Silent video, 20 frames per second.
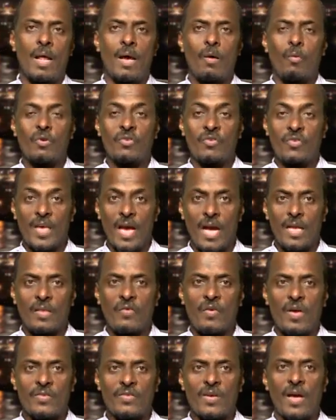والزياده
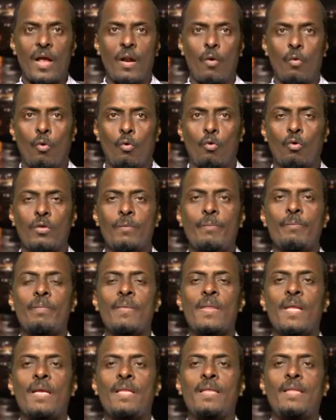في اسعار الوقود
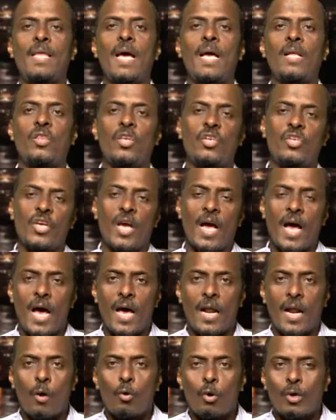تحت
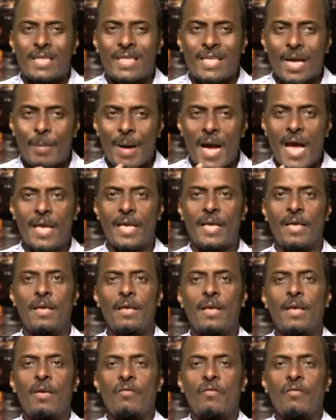شعار او التماهي